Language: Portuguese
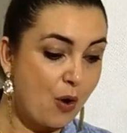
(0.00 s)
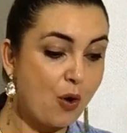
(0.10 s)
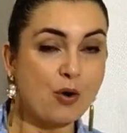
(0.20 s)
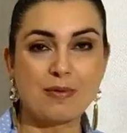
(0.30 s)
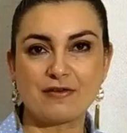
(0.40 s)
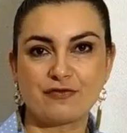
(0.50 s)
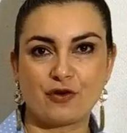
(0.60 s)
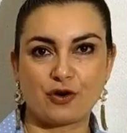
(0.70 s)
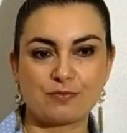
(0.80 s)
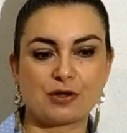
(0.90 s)
Uma
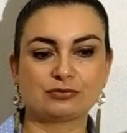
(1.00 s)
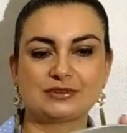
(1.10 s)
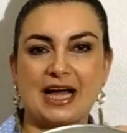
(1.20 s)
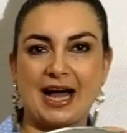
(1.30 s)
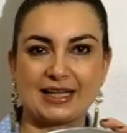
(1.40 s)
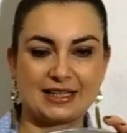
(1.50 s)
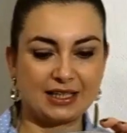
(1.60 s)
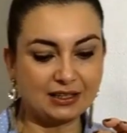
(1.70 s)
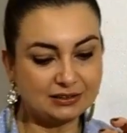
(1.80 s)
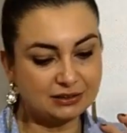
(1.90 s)
forma
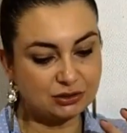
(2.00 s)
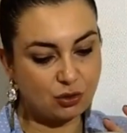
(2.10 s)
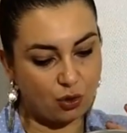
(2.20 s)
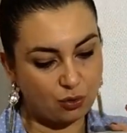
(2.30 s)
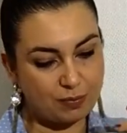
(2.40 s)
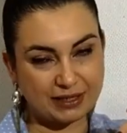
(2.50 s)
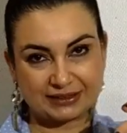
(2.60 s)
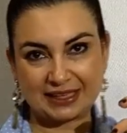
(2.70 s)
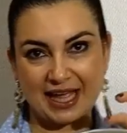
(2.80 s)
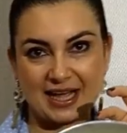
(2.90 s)
untada com
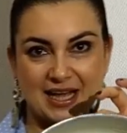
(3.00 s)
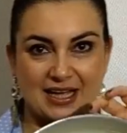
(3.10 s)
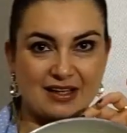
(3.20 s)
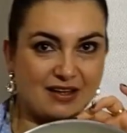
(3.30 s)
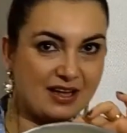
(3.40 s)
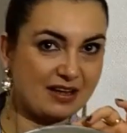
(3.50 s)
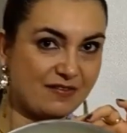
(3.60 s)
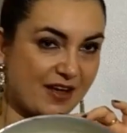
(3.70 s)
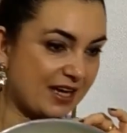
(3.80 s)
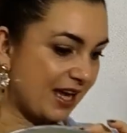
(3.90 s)
manteiga e
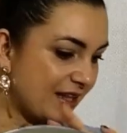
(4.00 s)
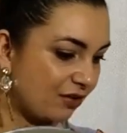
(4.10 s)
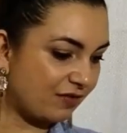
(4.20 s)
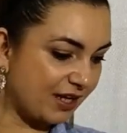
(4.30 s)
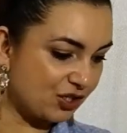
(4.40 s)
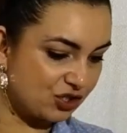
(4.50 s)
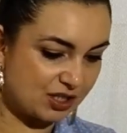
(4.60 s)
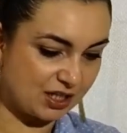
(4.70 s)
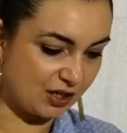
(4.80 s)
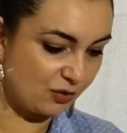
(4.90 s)
enfarinhada com farinha de
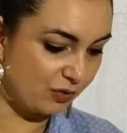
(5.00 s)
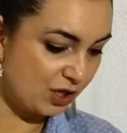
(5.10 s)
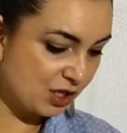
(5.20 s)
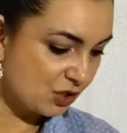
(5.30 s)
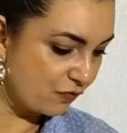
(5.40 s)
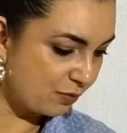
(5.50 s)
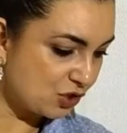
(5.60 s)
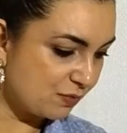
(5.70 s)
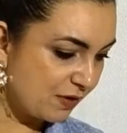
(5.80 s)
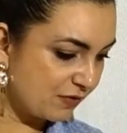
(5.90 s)
trigo. Vou
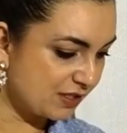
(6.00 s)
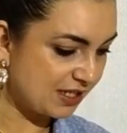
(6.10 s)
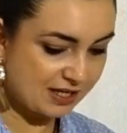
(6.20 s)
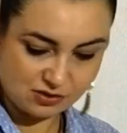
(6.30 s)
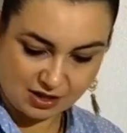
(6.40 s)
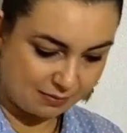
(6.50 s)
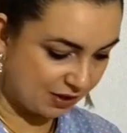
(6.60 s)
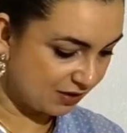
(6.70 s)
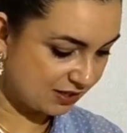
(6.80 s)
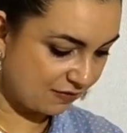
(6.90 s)
medir para vocês o
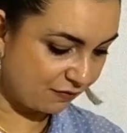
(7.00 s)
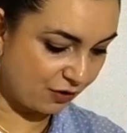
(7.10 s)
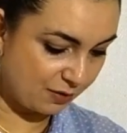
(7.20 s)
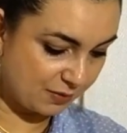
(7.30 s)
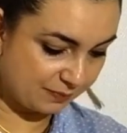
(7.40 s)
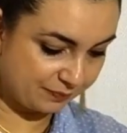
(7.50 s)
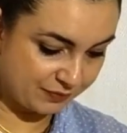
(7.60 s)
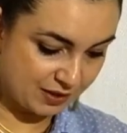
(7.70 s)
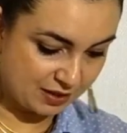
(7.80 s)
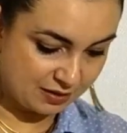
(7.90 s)
tamanho dessa forma,
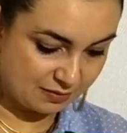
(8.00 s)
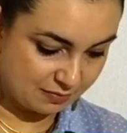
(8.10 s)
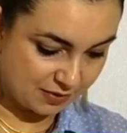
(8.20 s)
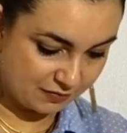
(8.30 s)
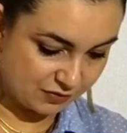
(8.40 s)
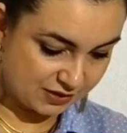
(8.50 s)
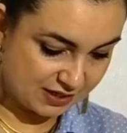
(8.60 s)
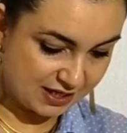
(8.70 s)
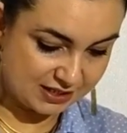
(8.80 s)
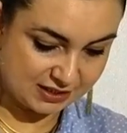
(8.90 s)
para
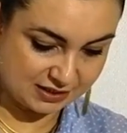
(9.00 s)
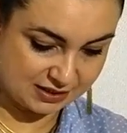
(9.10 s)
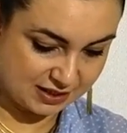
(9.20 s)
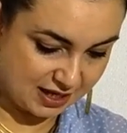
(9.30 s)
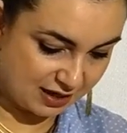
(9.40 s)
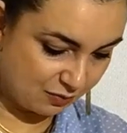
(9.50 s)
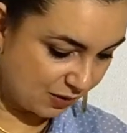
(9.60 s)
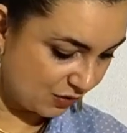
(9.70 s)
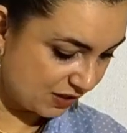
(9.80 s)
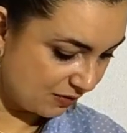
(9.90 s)
vocês terem uma
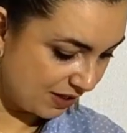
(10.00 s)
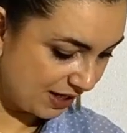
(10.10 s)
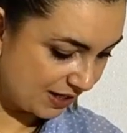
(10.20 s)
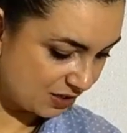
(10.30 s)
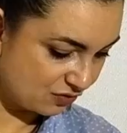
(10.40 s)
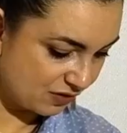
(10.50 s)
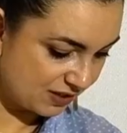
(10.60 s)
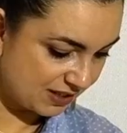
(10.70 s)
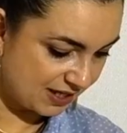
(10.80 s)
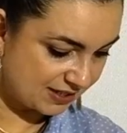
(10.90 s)
noção aí na casa de
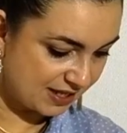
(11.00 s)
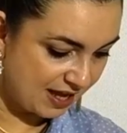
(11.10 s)
vocês.